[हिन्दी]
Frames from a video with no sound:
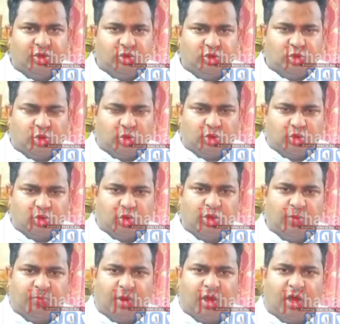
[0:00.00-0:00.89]
जो
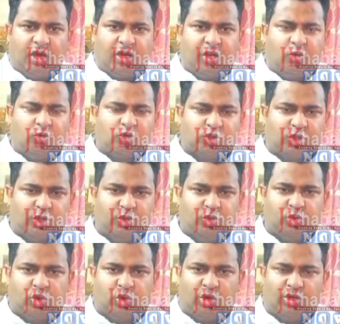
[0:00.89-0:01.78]
रजौरी ब्लॉक है उसका
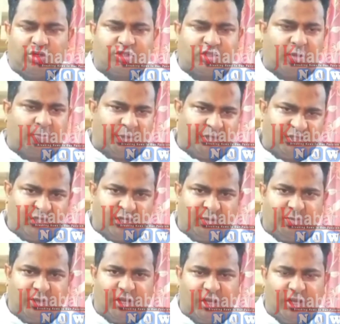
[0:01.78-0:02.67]
यूथ कांग्रेस का
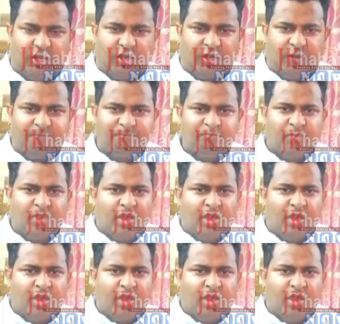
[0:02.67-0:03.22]
प्रेसिडेंट बनाया है